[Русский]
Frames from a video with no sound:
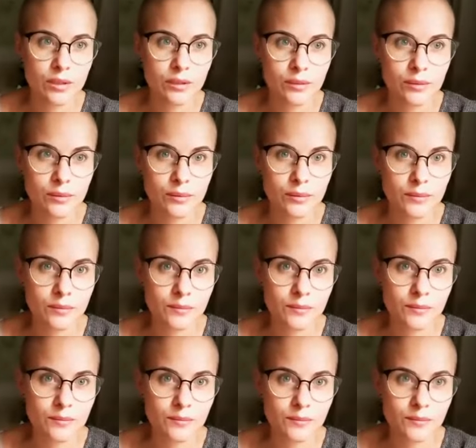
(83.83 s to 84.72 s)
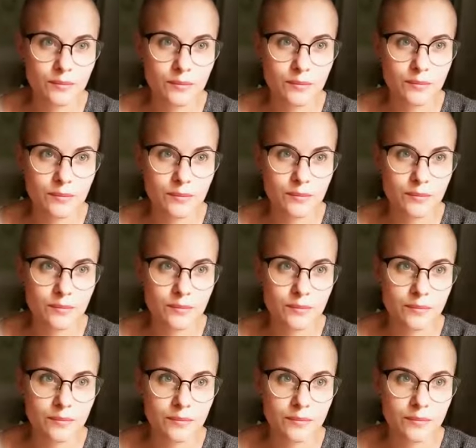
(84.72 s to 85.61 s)
э,
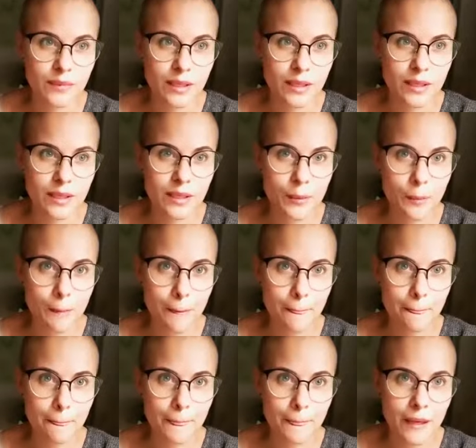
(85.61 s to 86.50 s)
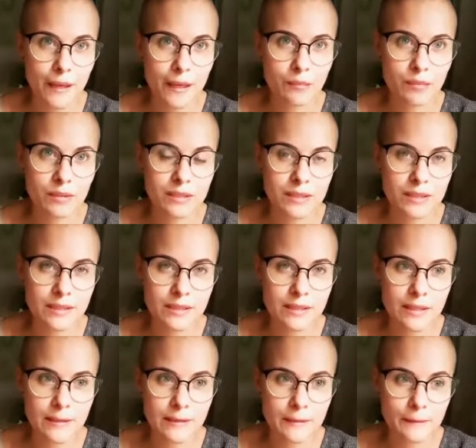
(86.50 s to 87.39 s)
такие, как бы это
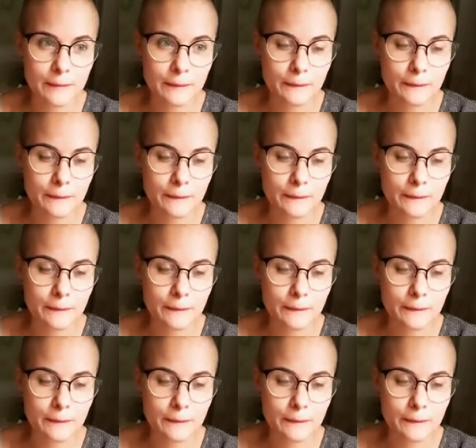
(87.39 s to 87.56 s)
сказать,